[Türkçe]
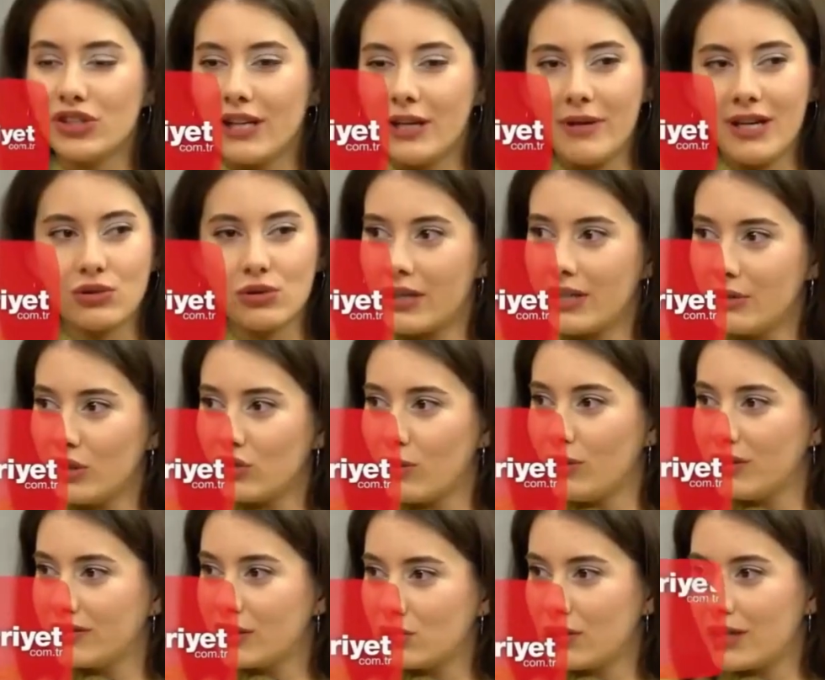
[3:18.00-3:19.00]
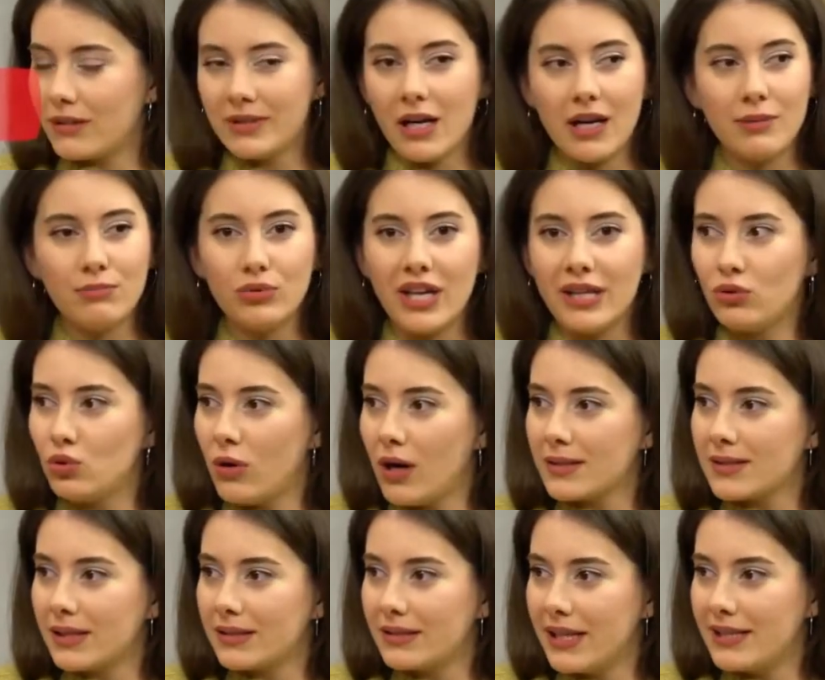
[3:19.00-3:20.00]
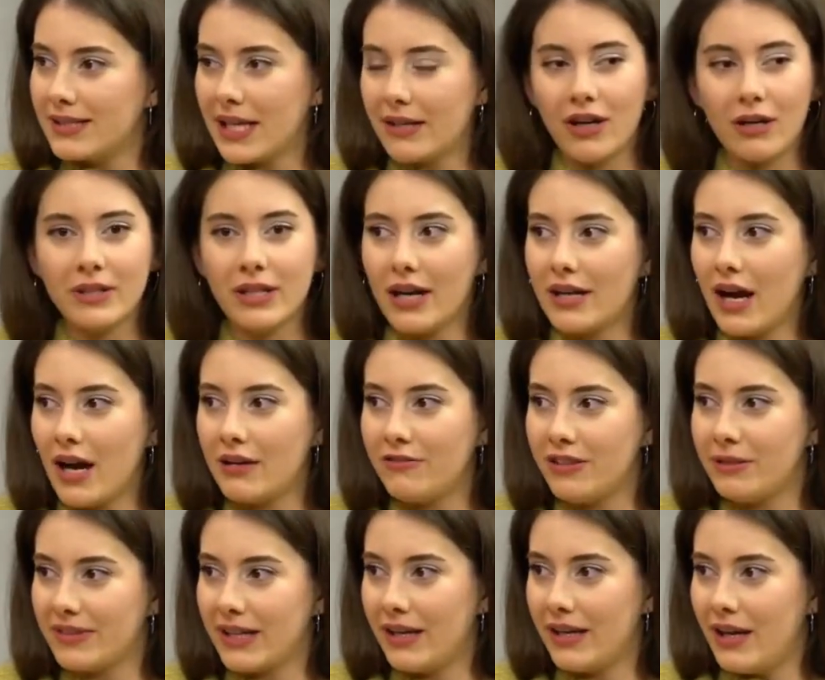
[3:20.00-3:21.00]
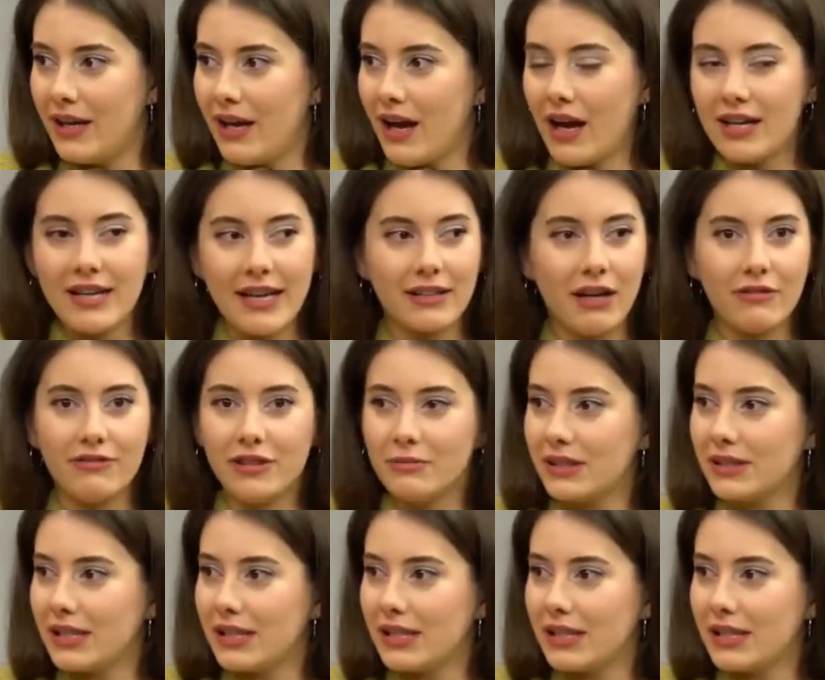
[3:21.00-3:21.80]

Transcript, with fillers: son olarak Kara Ekmek ve Oyun Bozan adlı dizilerde rol almıştır.